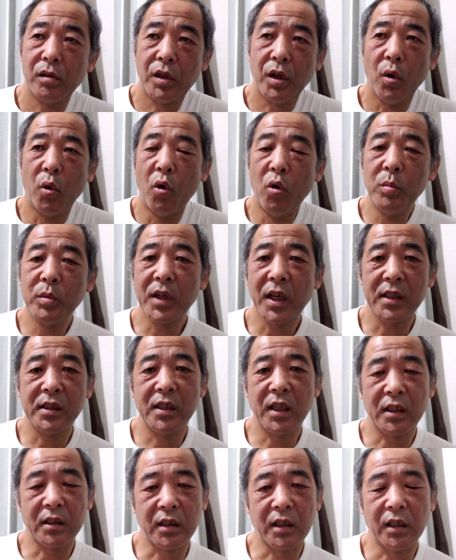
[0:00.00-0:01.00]
で、大
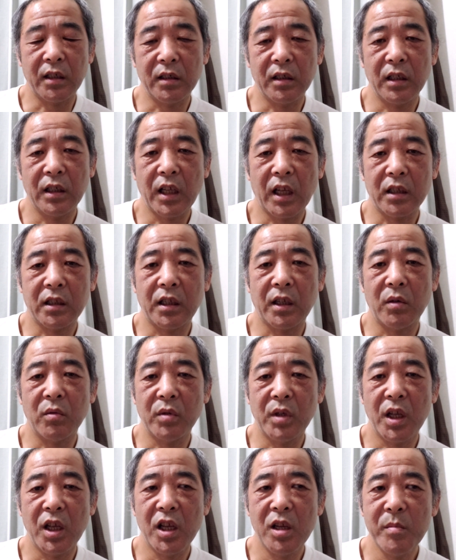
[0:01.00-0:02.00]
昔だった、だった
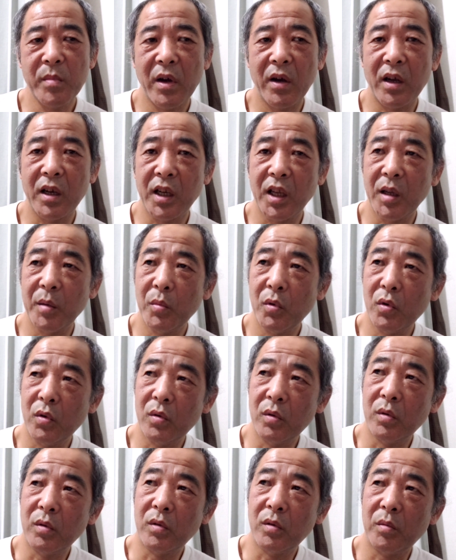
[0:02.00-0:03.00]
ので、今はね、
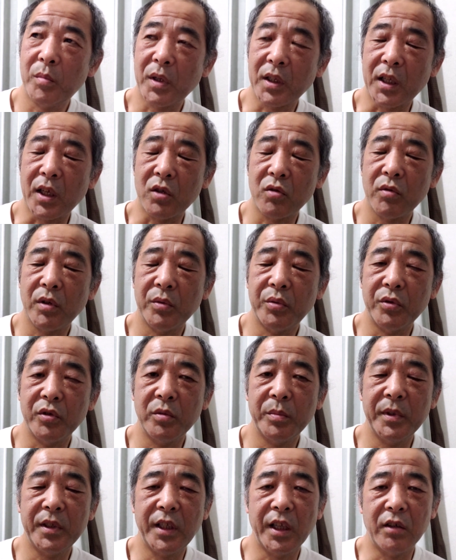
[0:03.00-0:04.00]
もう、まあ、多少は
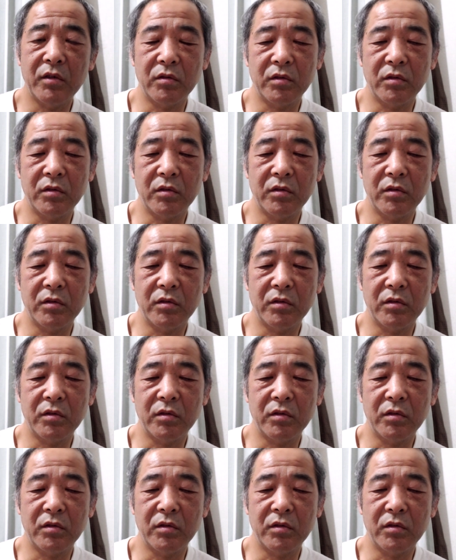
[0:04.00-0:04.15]
古びて